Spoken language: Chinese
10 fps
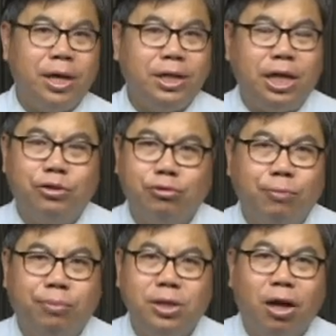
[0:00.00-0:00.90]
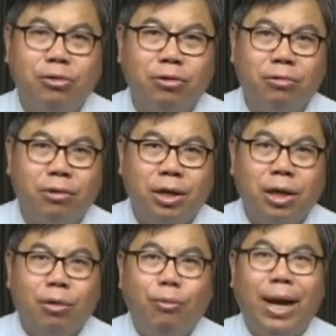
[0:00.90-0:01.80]
耶稣不要用
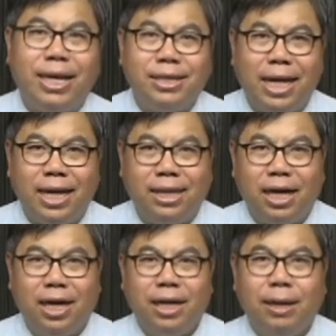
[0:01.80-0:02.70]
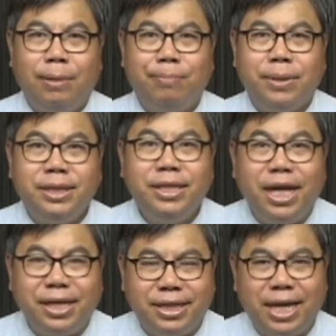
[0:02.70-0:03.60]
外在的
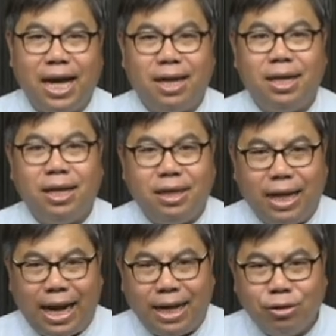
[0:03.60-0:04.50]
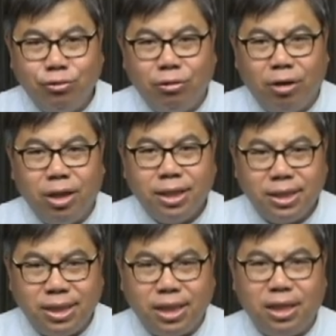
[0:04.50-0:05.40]
现象来做
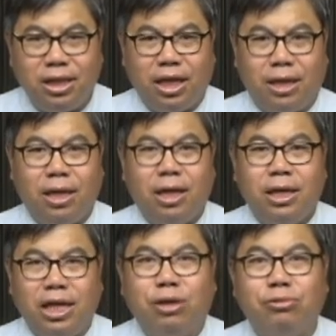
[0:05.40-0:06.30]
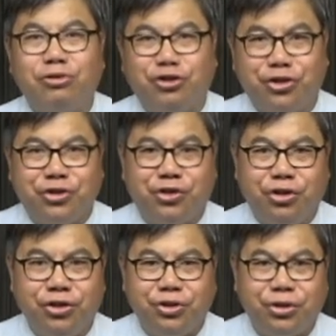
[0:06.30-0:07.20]
吸引，耶稣是
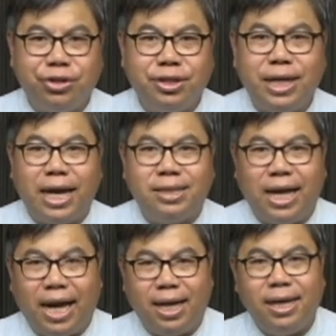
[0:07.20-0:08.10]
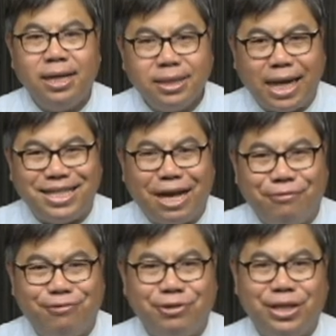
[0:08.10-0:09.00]
实实在在。在讲
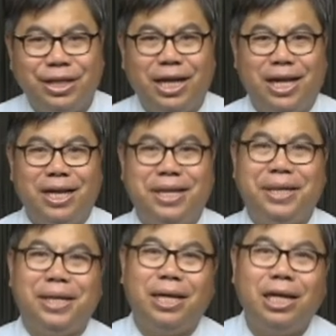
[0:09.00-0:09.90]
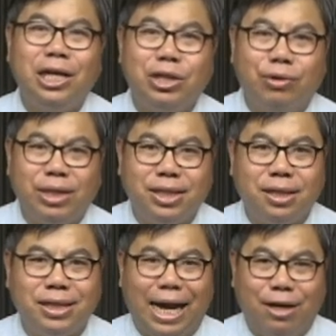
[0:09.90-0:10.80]
福音的，所以这
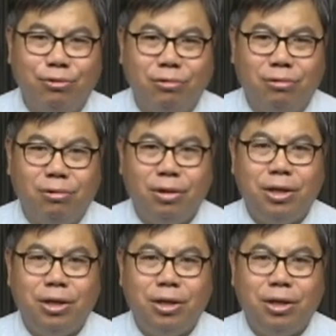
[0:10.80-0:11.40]
窄路